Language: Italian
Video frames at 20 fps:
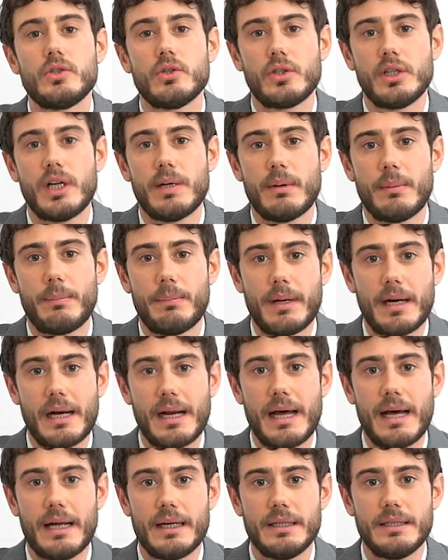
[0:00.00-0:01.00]
torniamo a
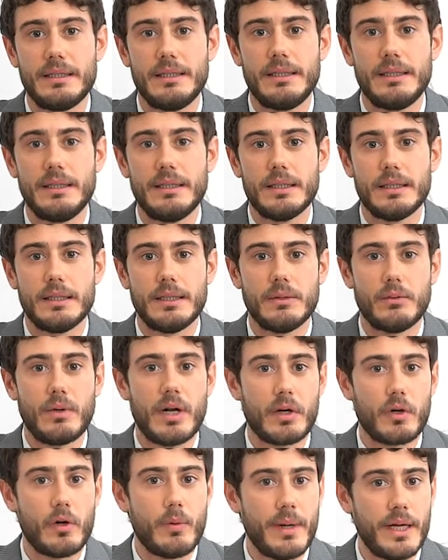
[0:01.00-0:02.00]
parlare di eh, un
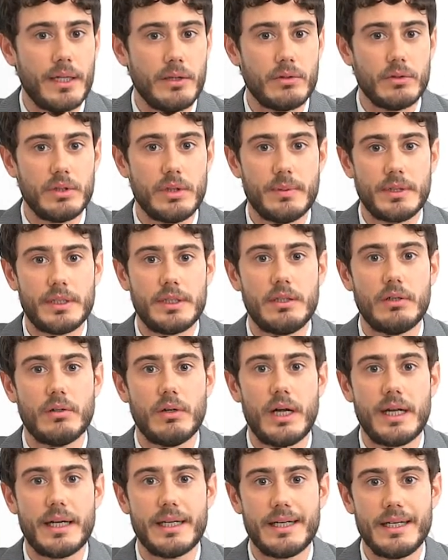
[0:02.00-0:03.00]
argomento di
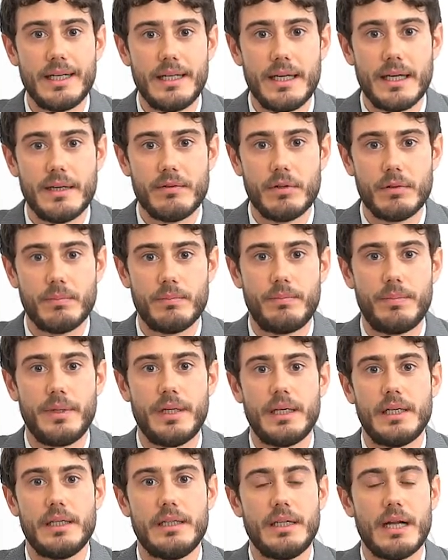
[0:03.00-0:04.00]
particolare rilievo
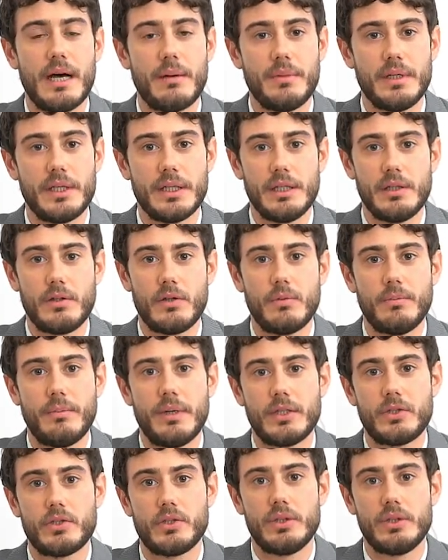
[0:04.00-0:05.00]
per le dinamiche del commercio